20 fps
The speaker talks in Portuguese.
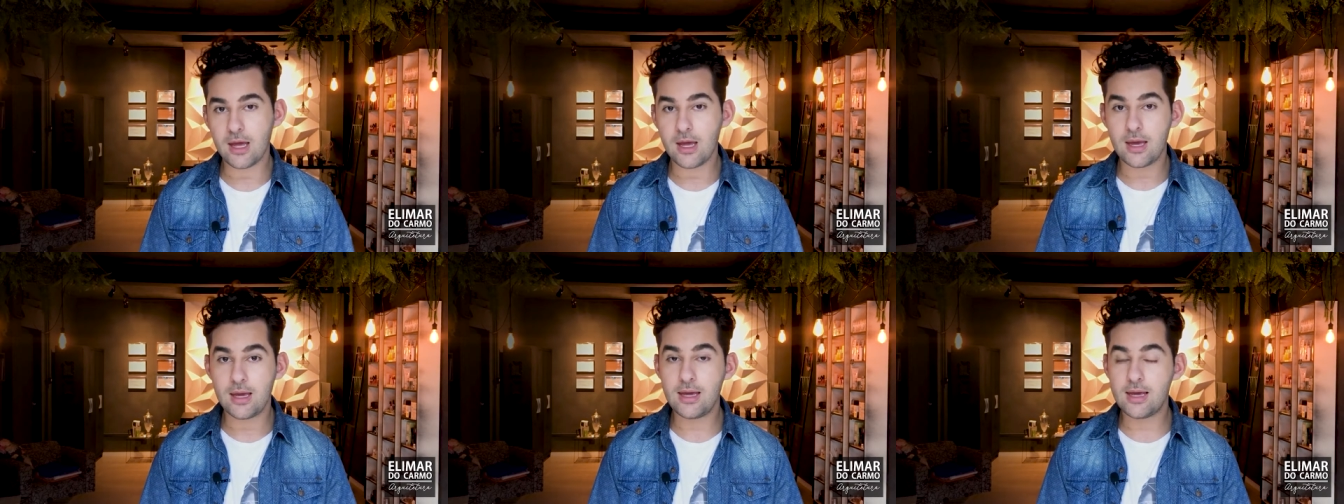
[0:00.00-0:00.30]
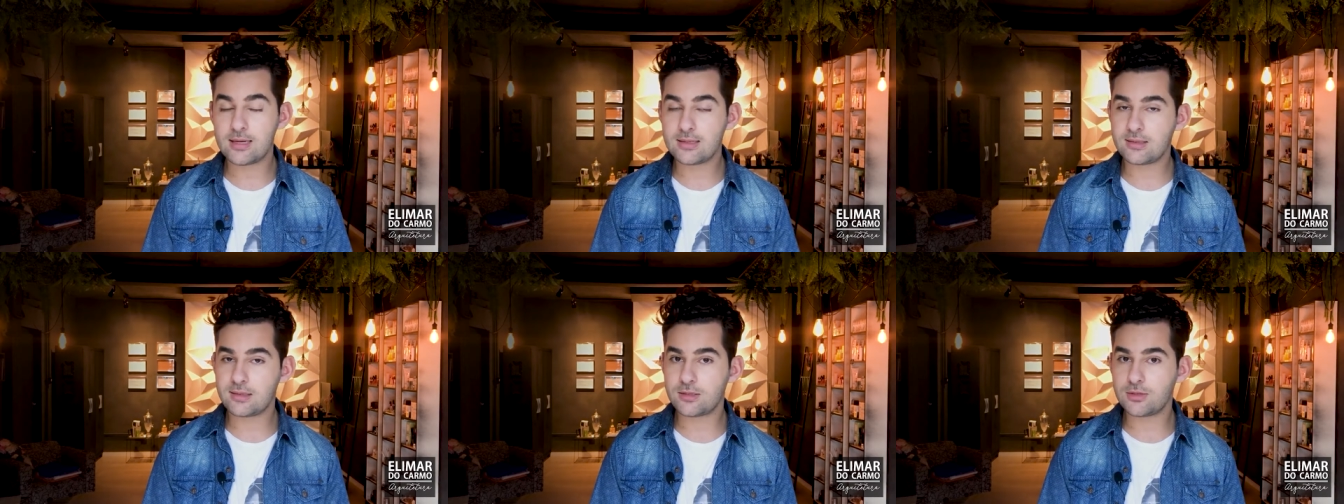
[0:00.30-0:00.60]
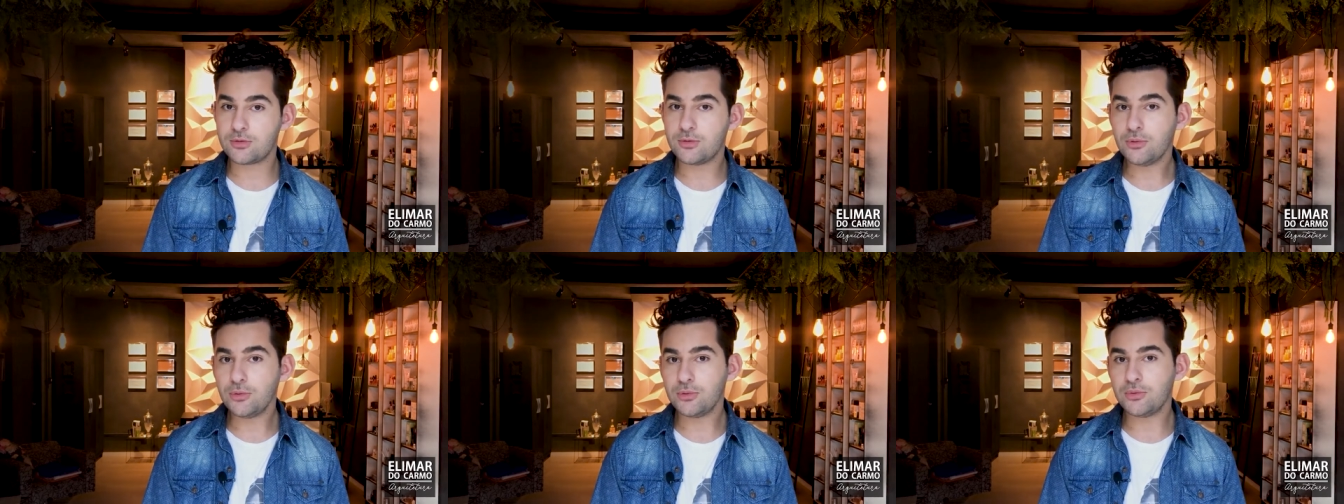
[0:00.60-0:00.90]
E esse
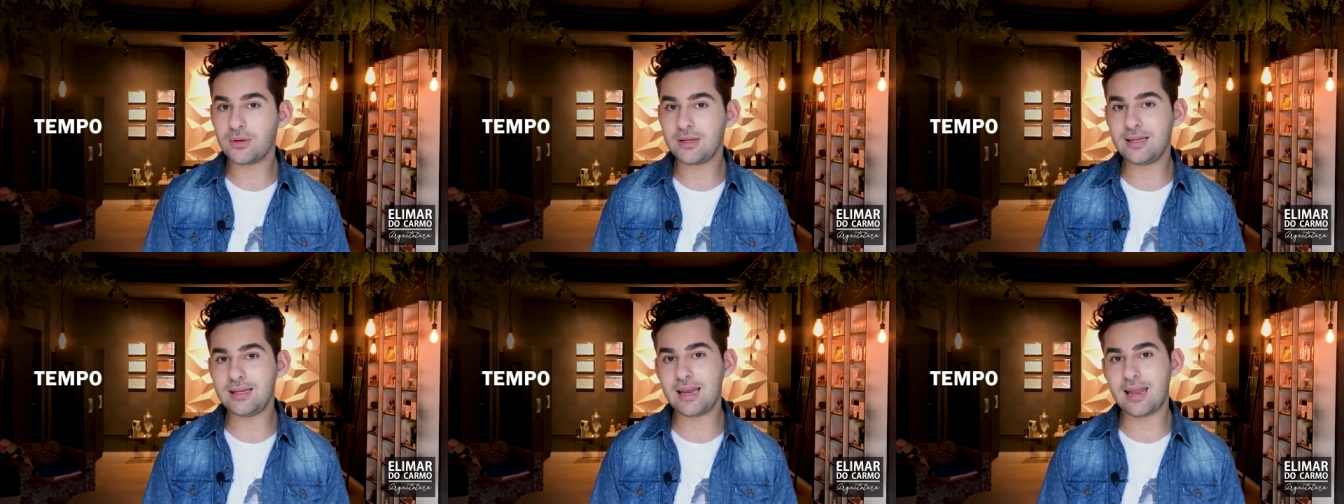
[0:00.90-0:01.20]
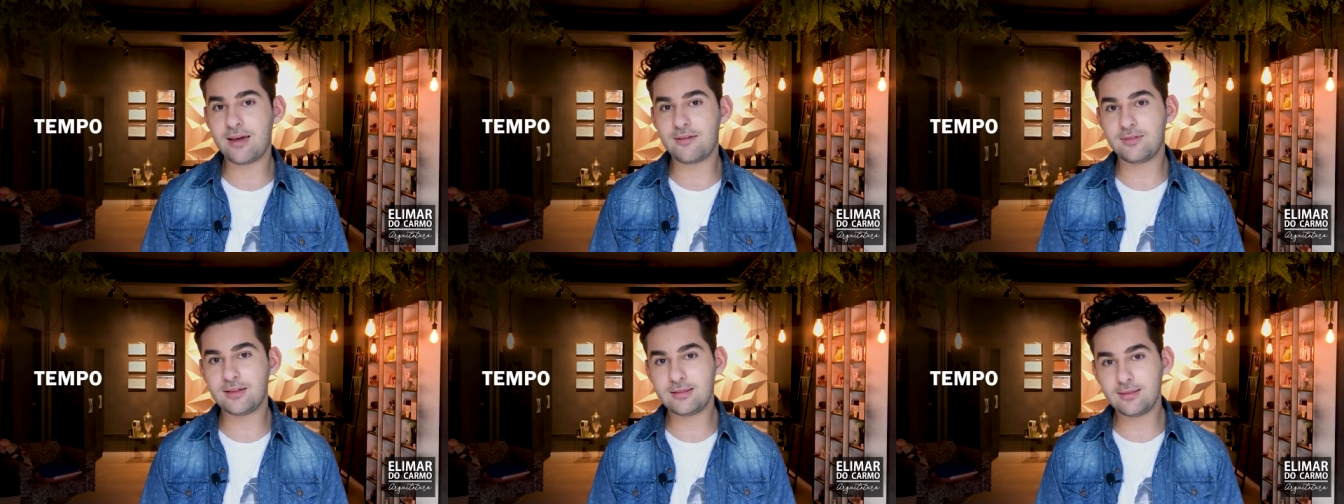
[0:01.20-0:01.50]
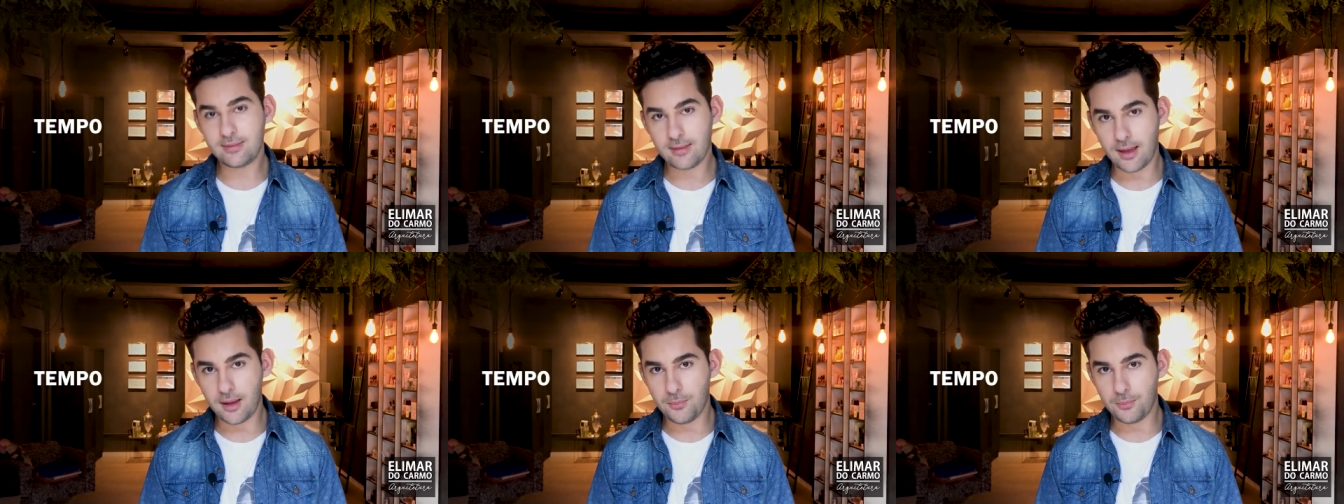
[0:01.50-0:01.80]
estudo ele leva
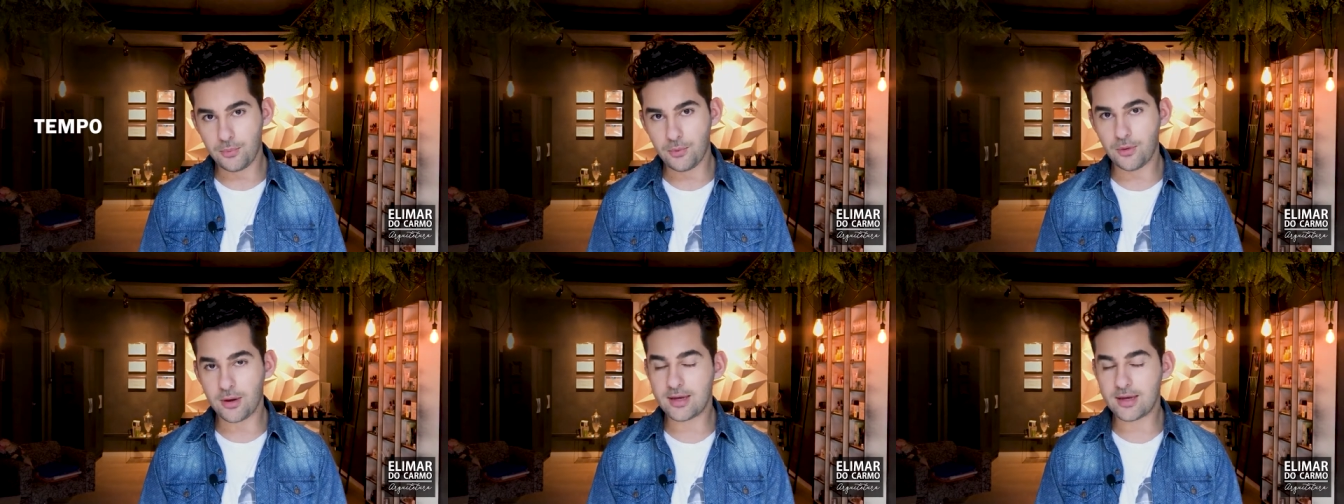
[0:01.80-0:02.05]
tempo,